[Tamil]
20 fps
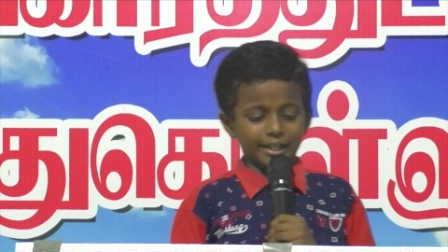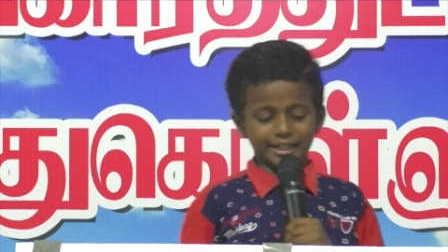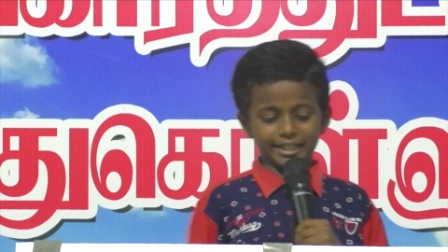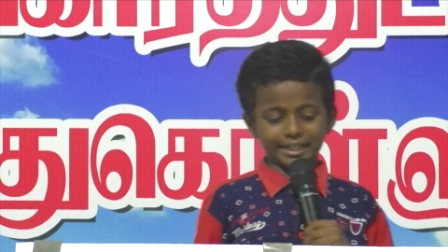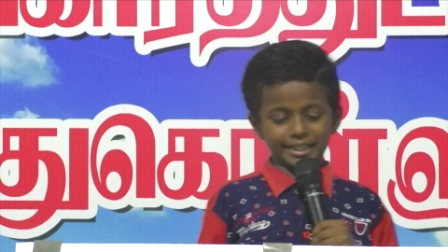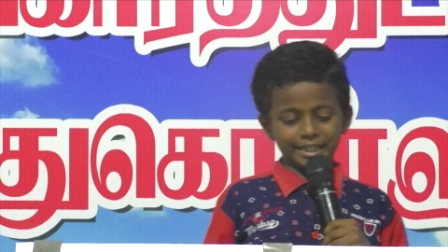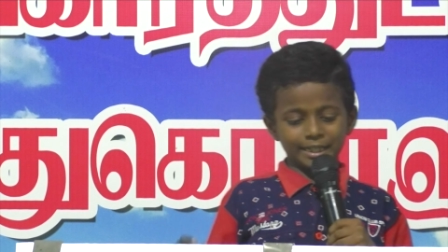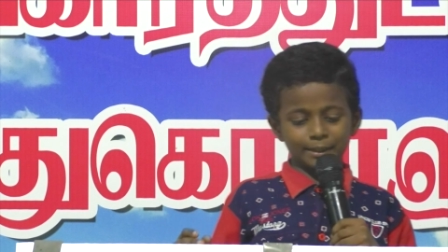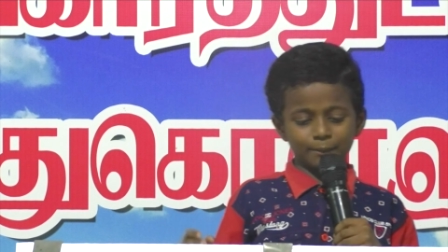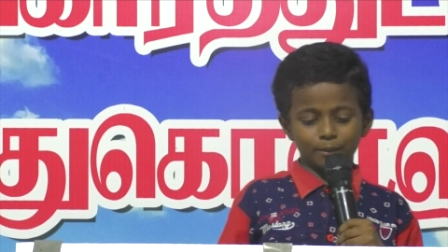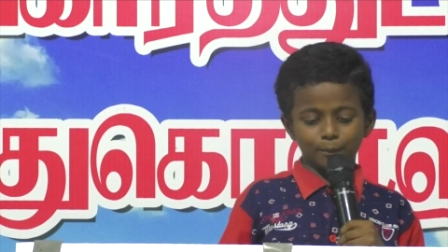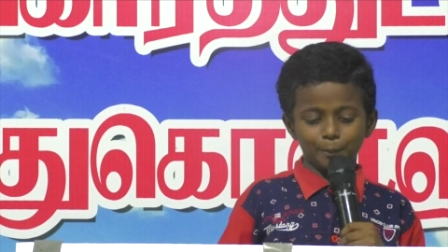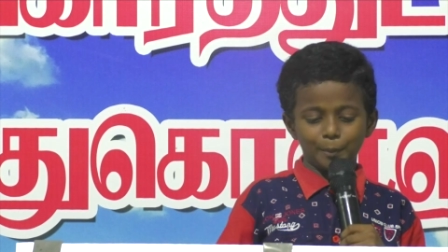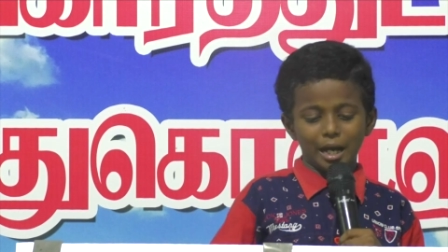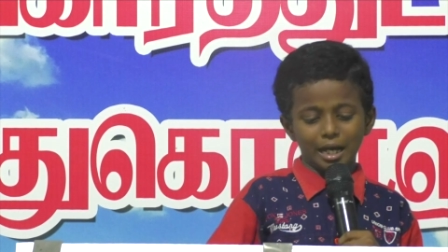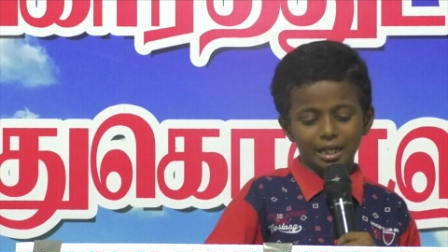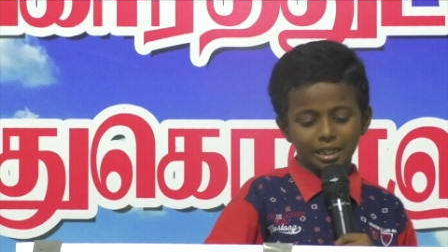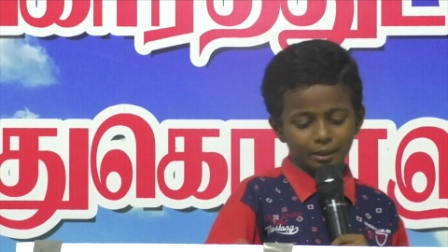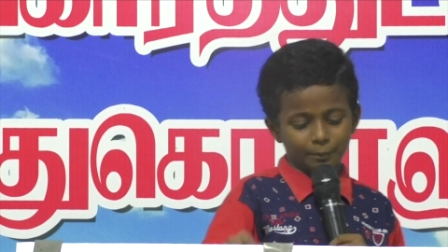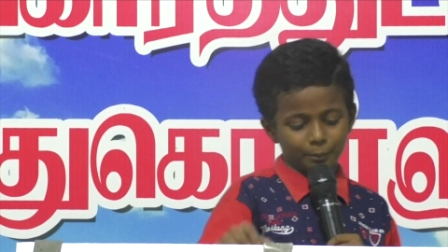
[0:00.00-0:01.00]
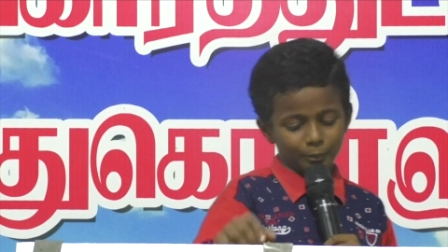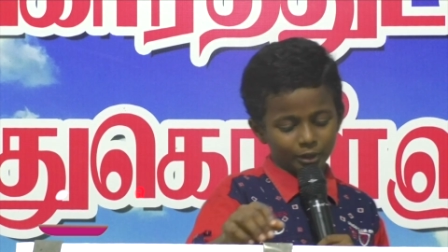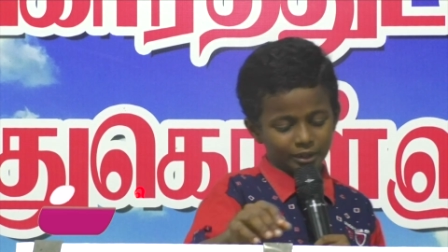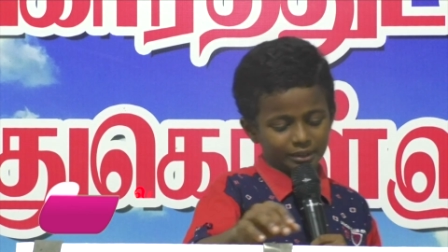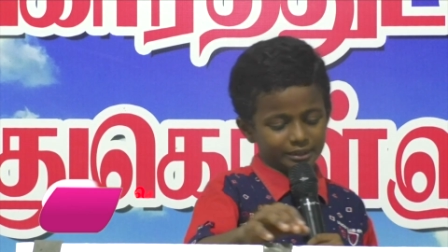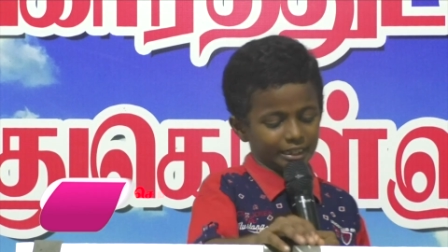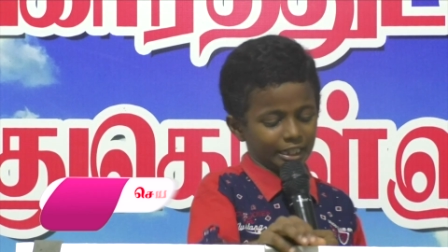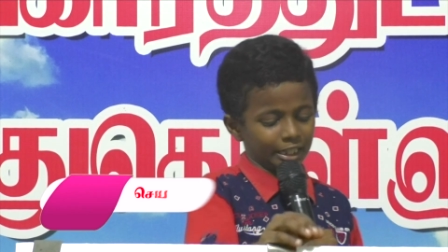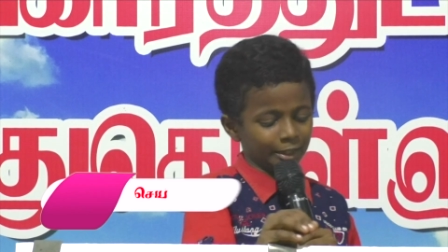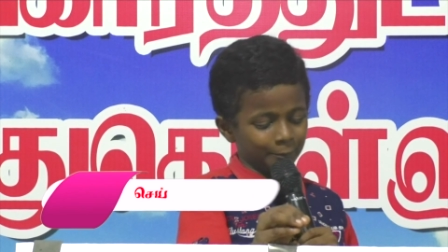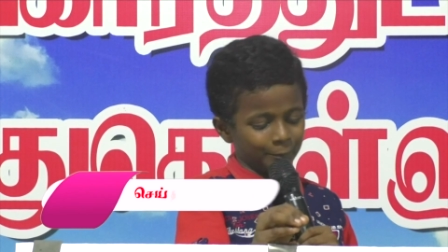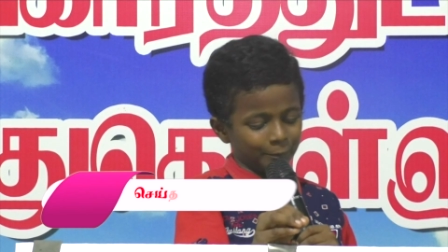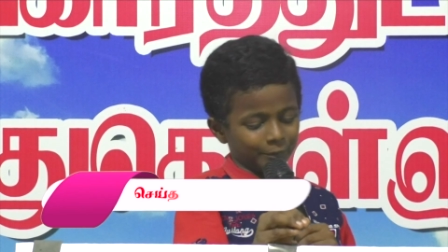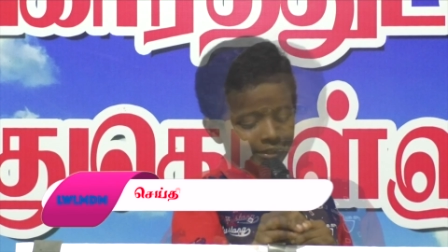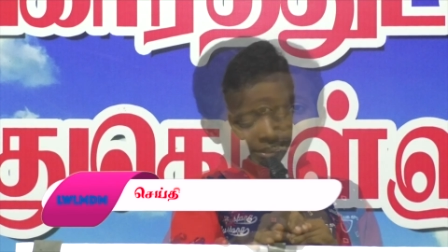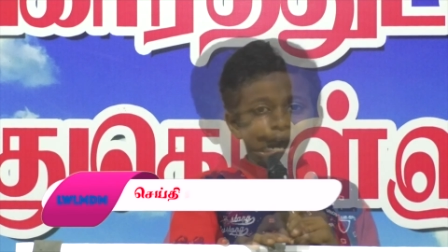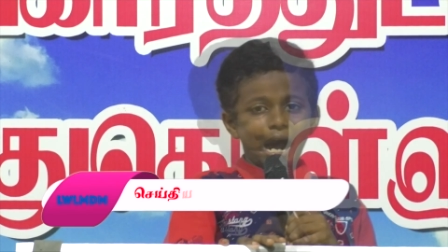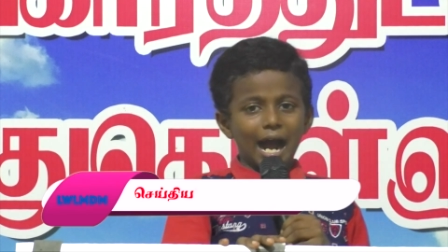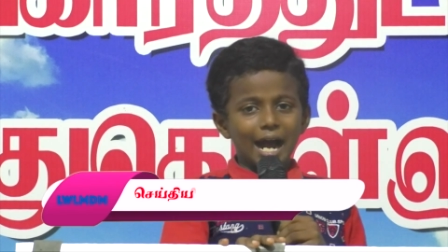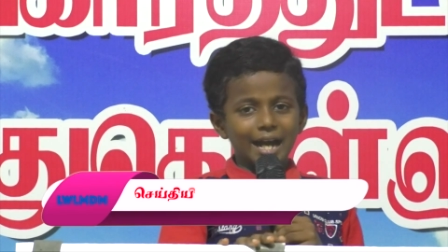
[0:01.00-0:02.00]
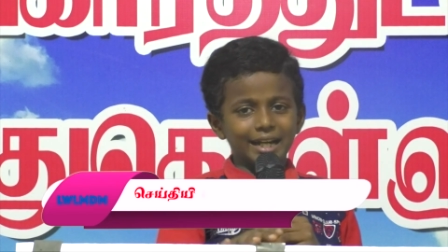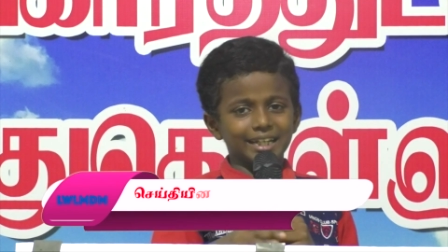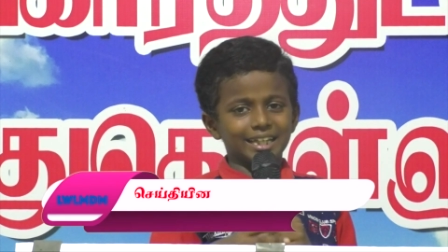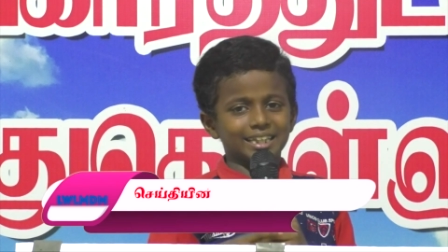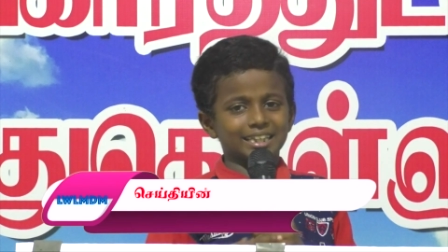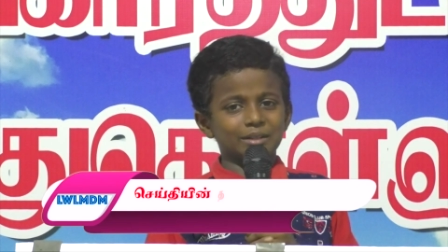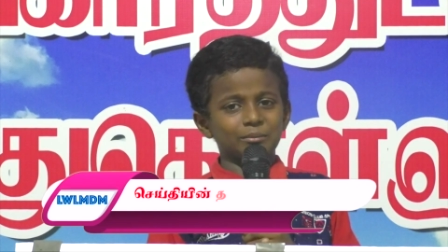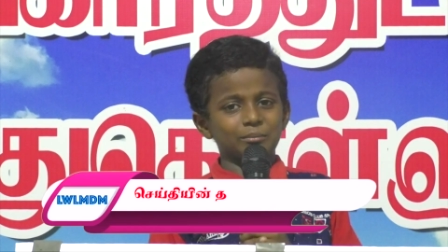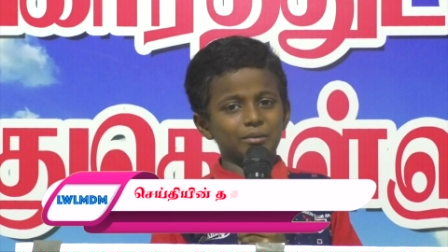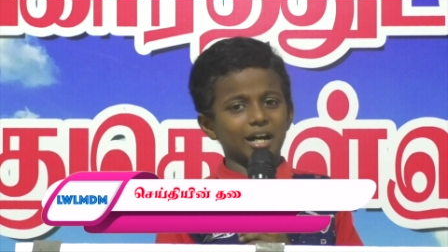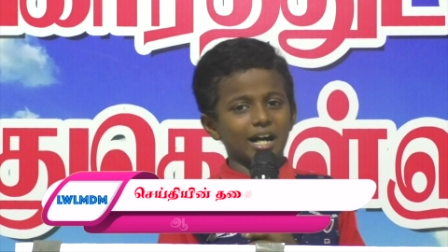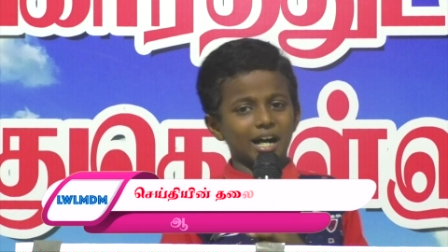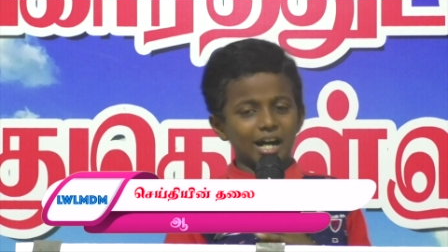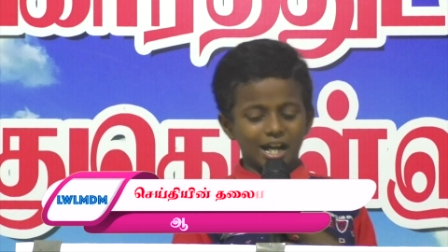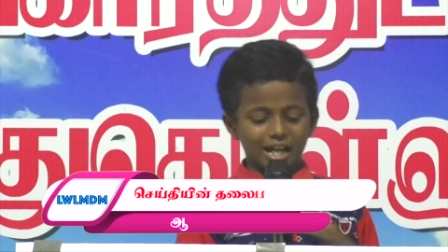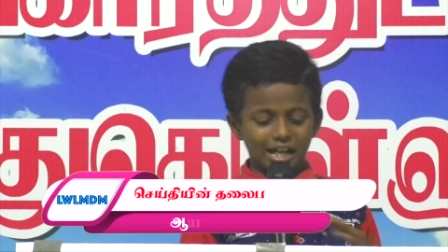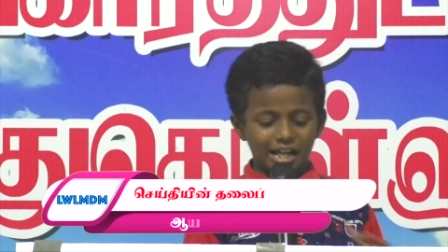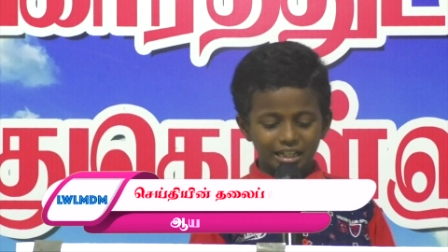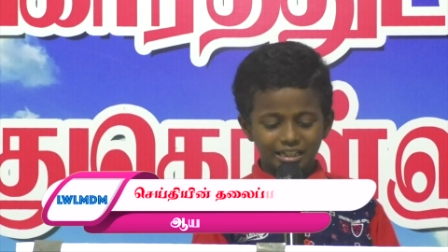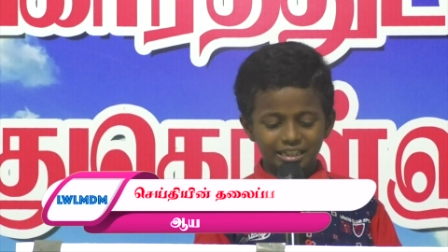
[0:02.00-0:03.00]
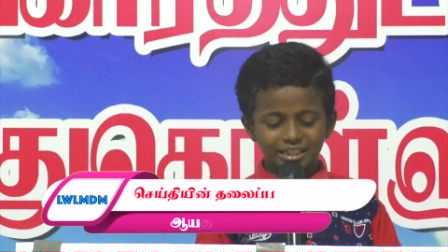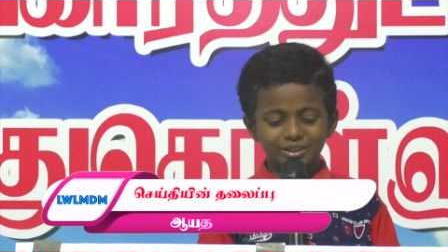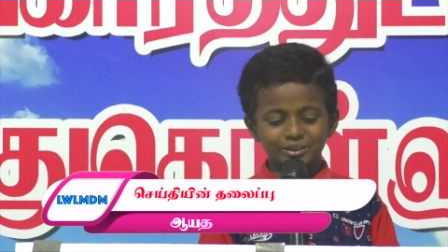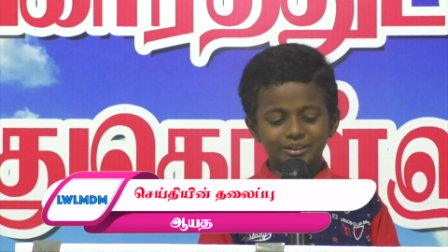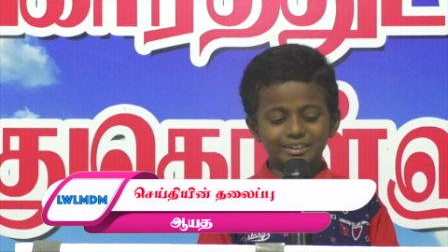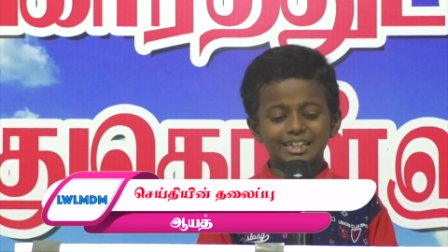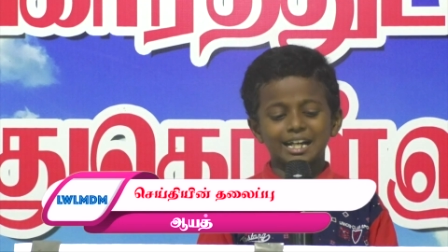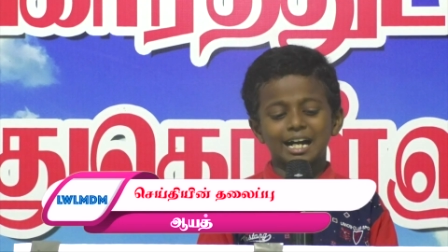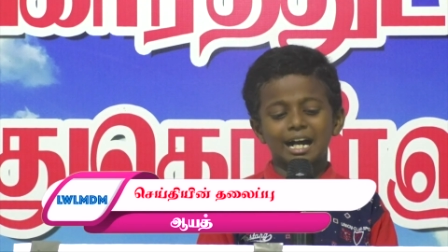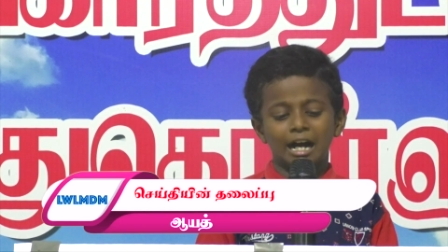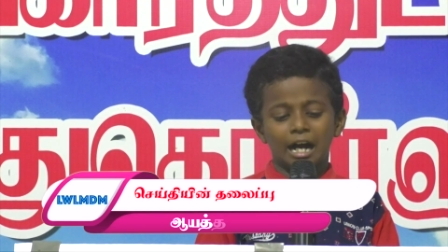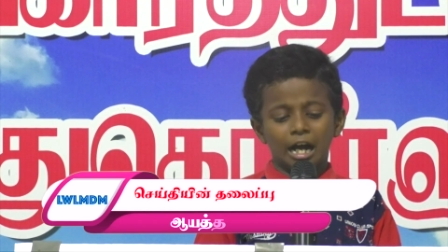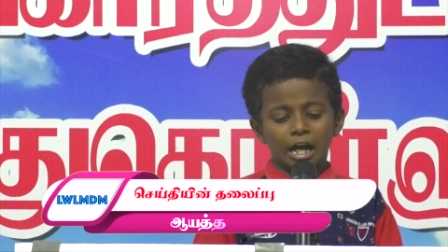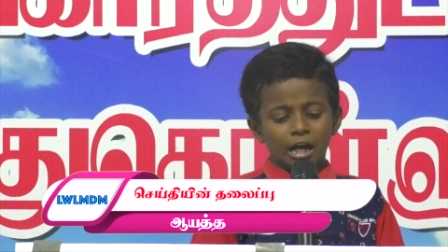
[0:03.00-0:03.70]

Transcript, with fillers: இன்னைக்கு நம்ம பார்க்க போற தலைப்பு ஆயத்தமா ஹலலூயா